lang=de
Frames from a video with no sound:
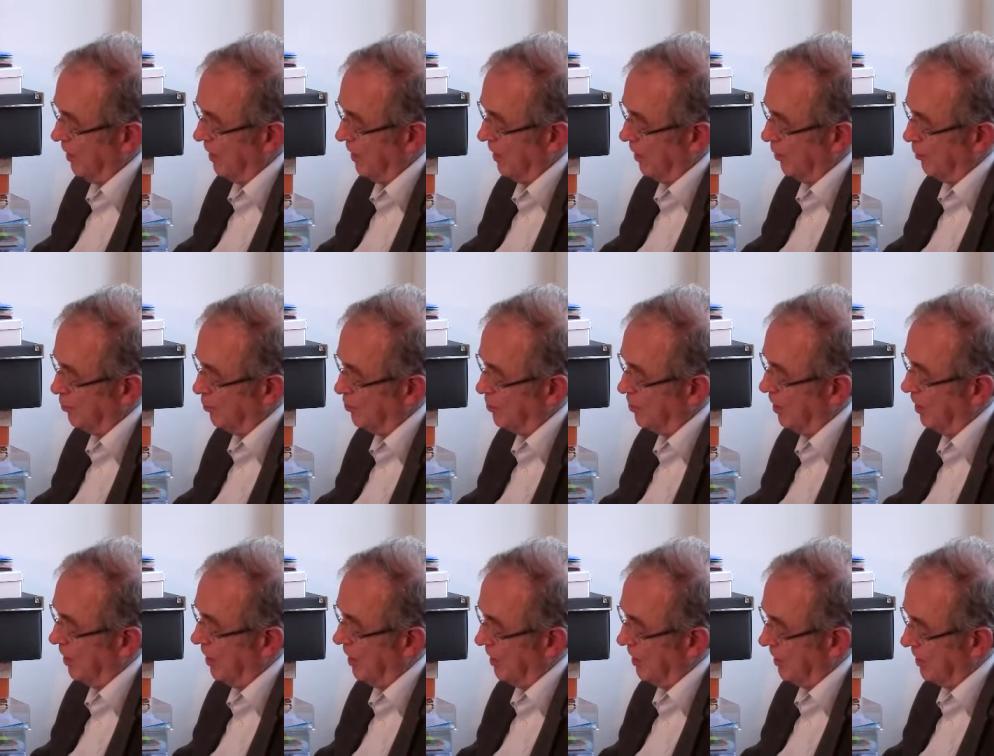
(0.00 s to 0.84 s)
heraus
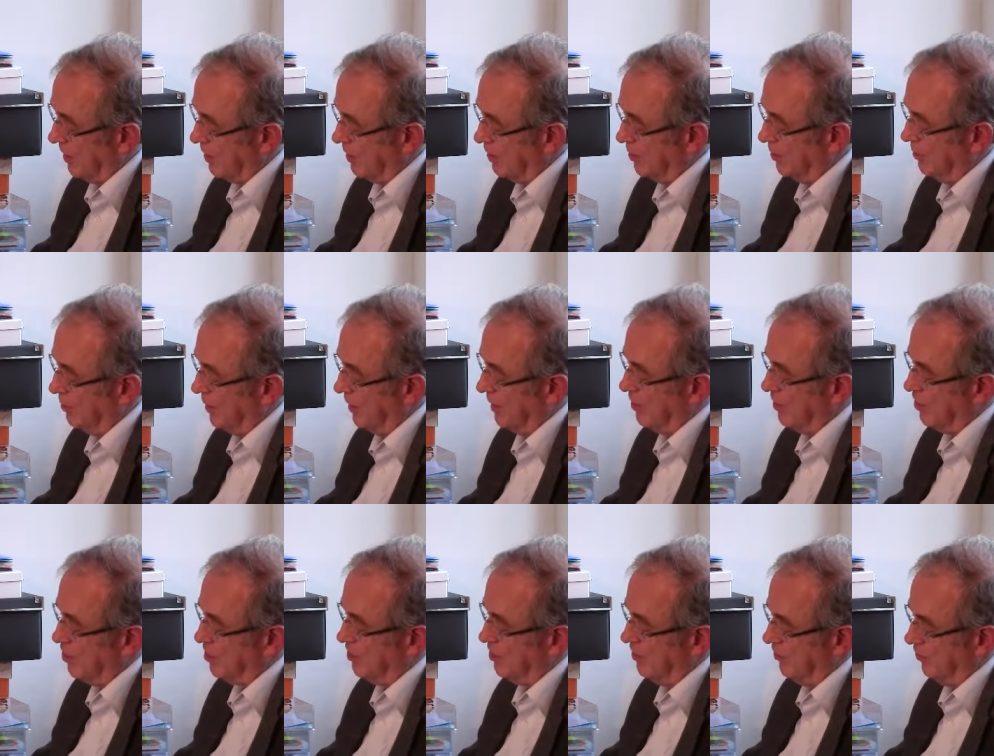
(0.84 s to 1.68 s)
des
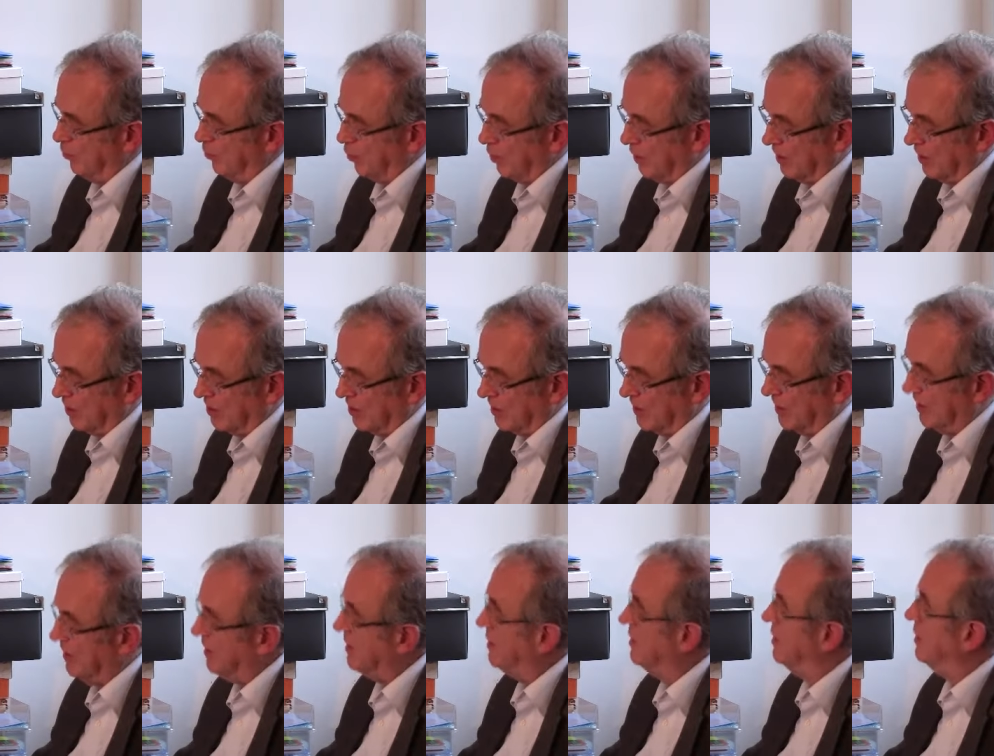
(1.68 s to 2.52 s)
Menschen für das
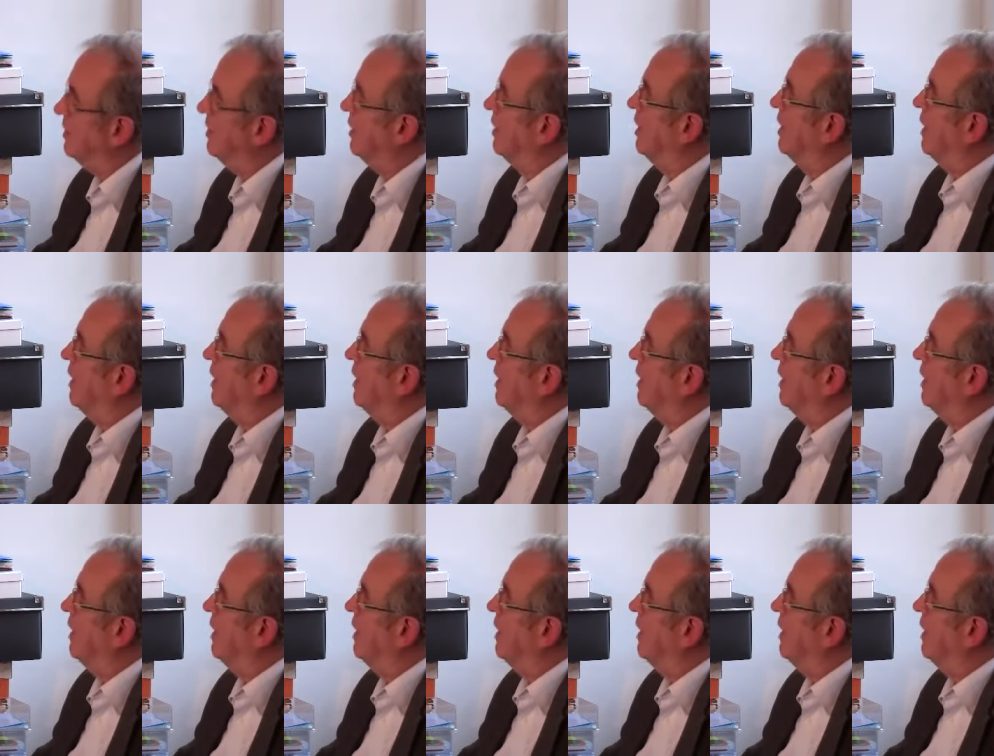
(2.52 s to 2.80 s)
Tier